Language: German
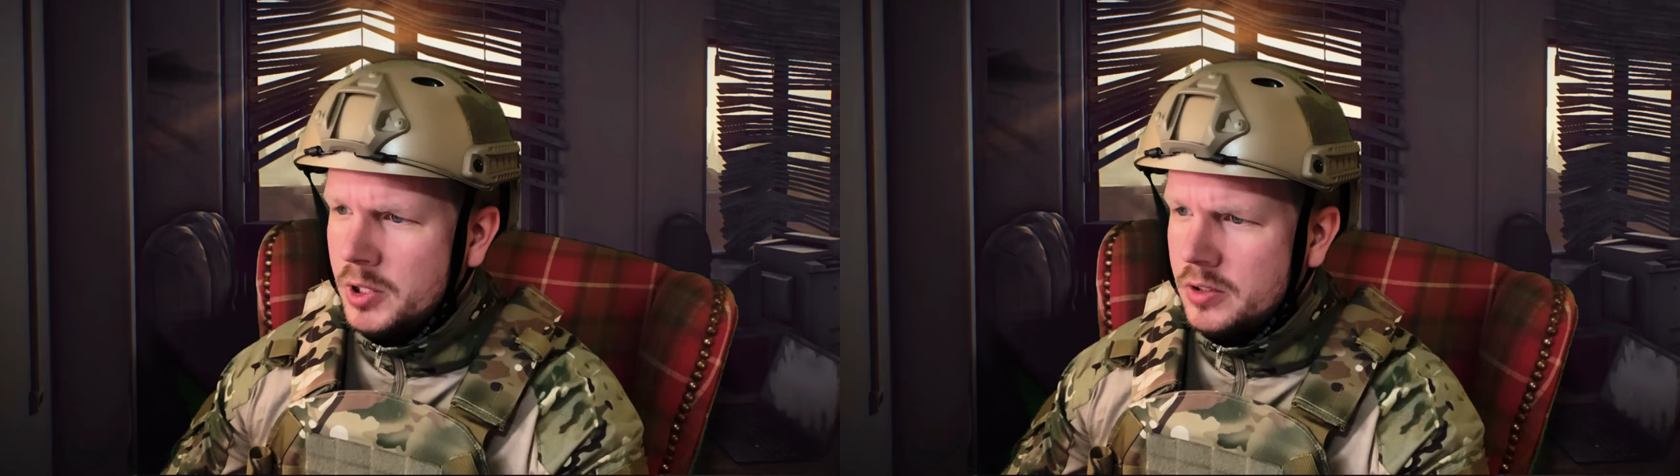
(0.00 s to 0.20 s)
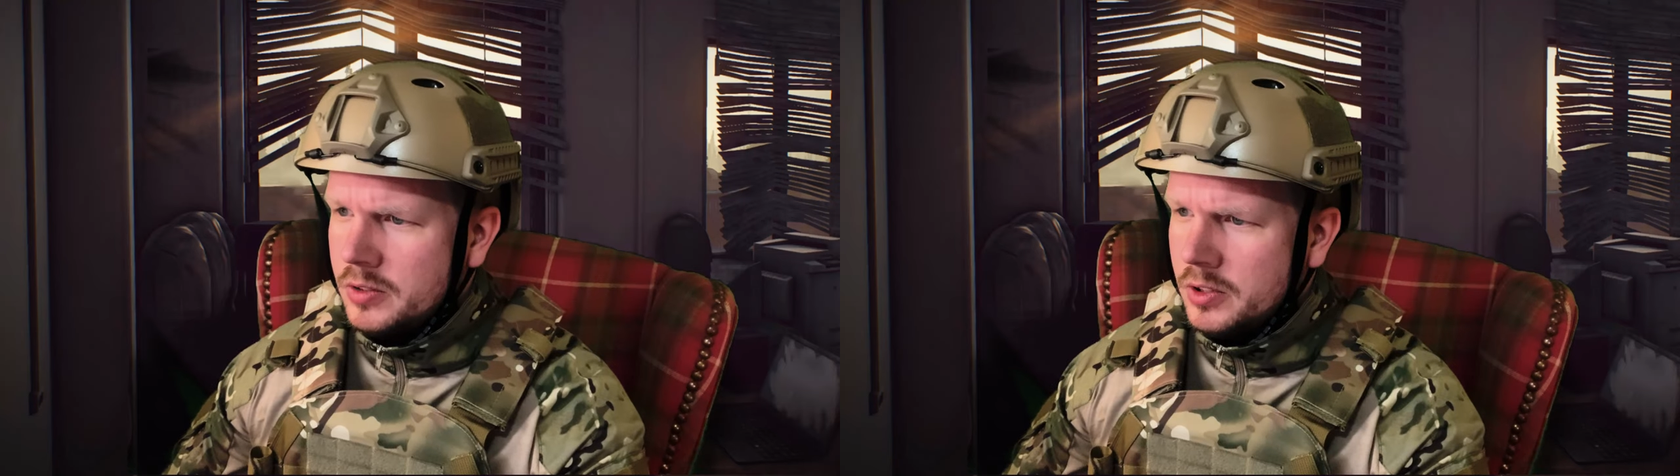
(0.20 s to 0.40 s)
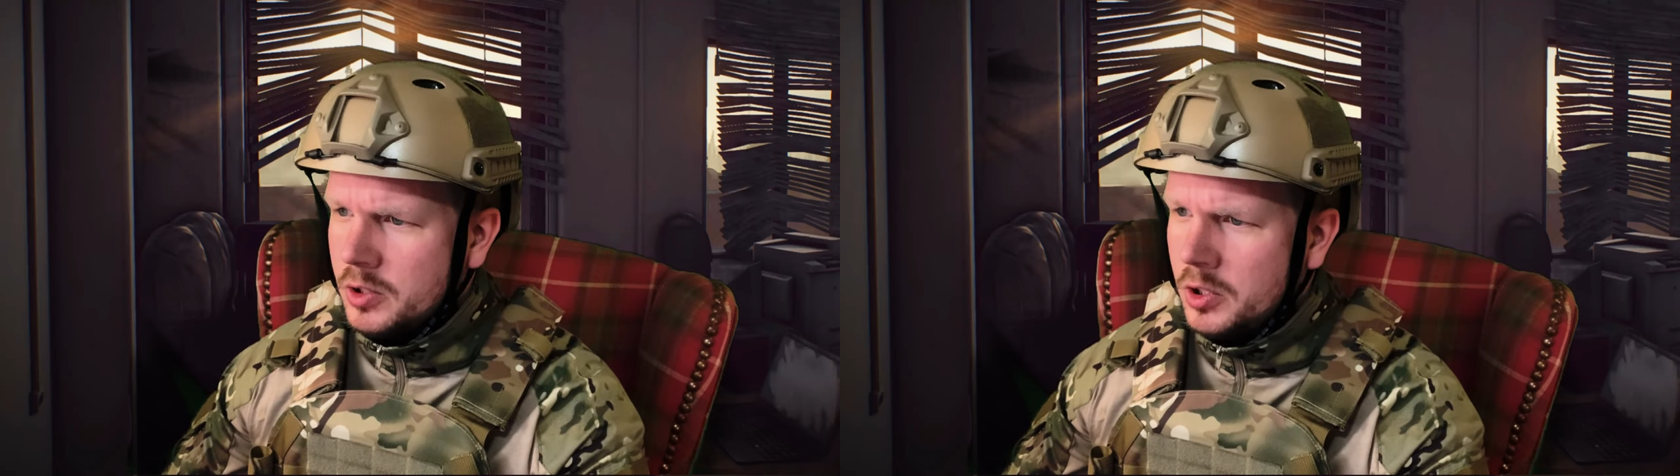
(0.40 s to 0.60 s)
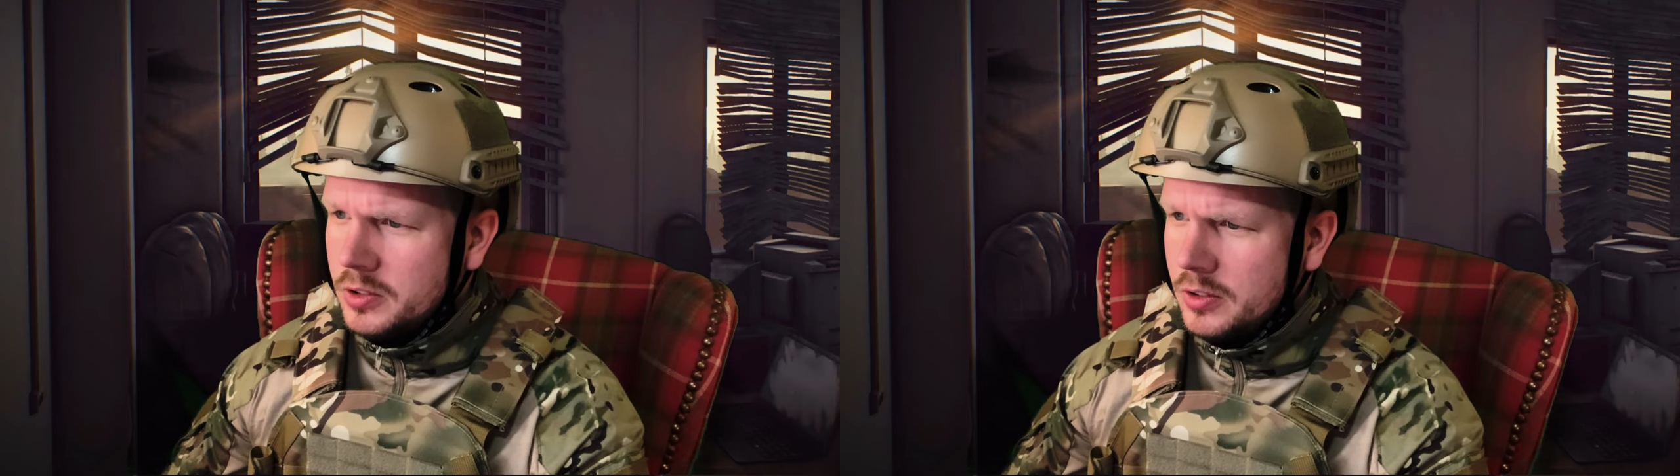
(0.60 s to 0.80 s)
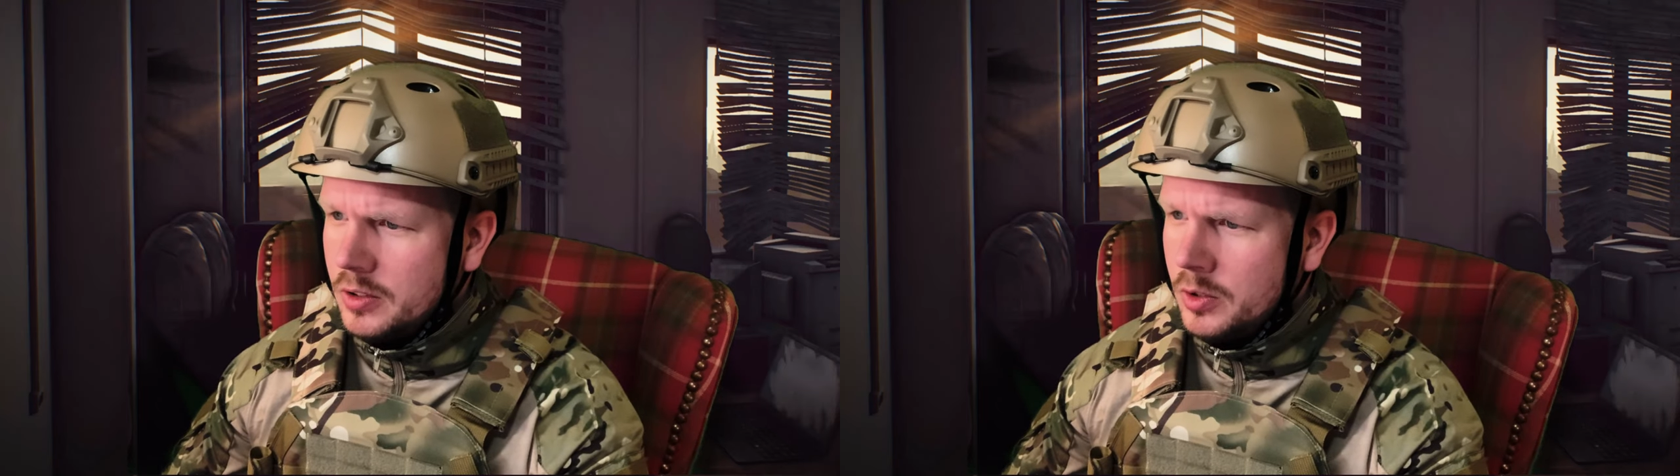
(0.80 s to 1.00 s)
Möchten Sie
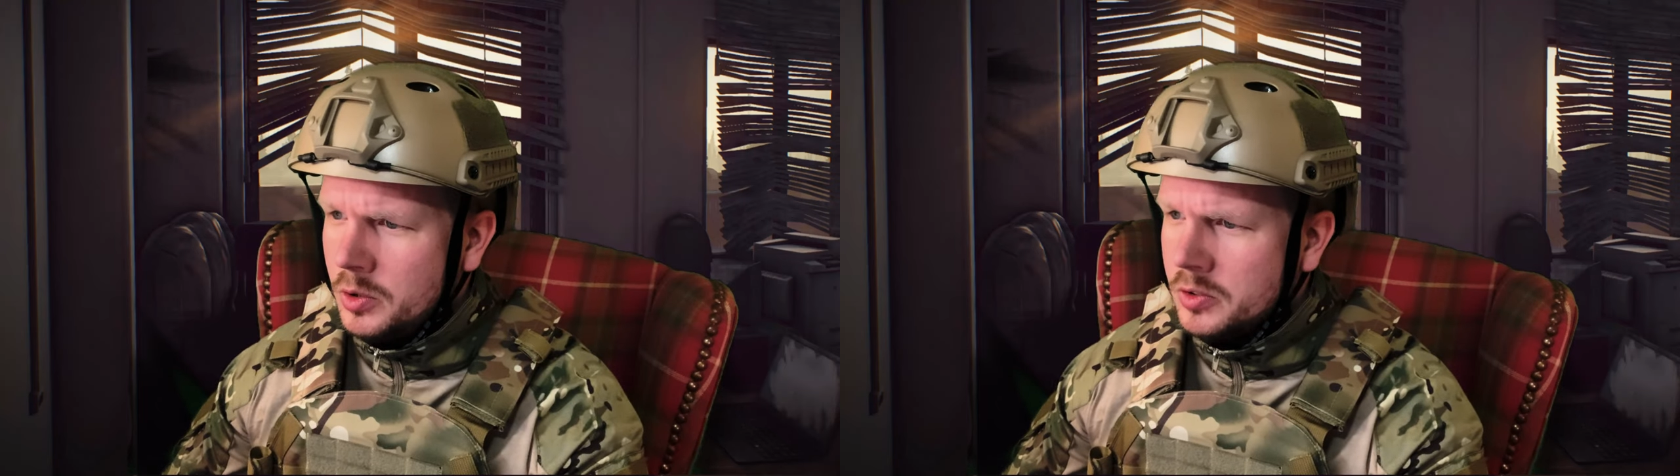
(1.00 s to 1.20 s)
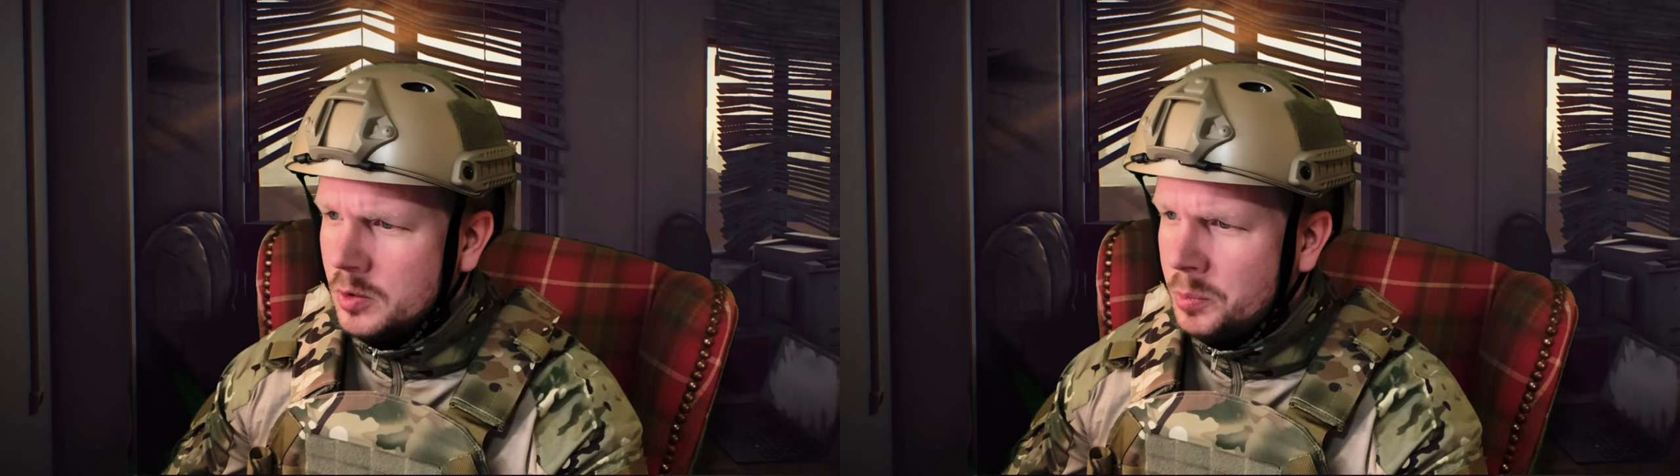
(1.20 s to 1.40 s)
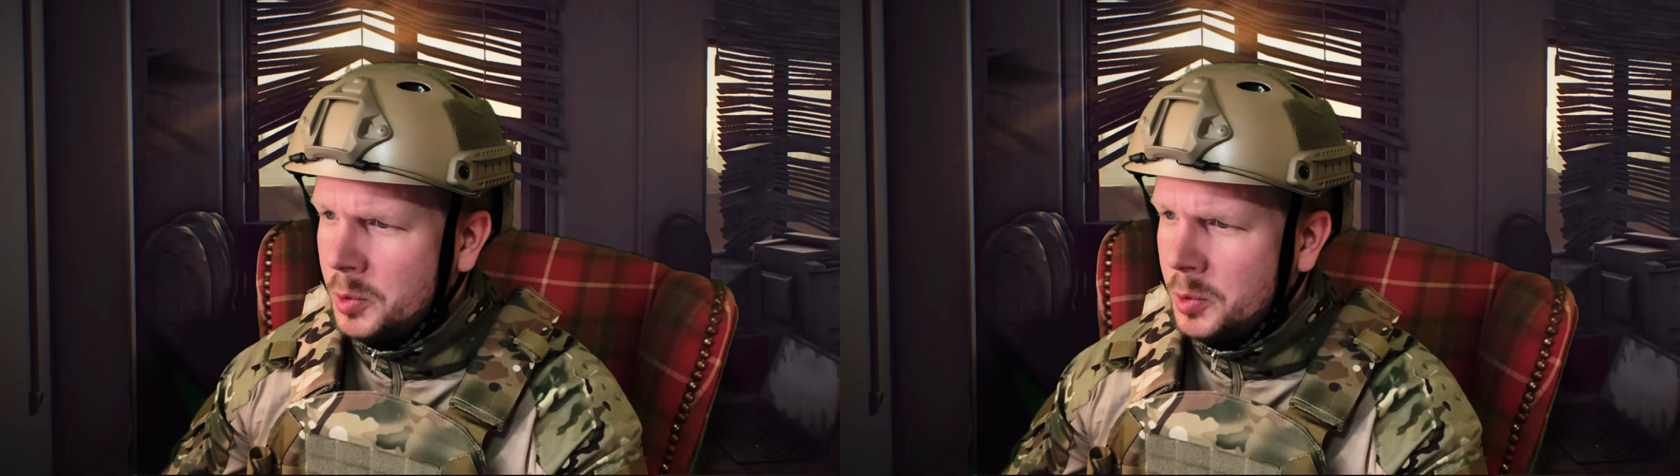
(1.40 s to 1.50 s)
kostenlose und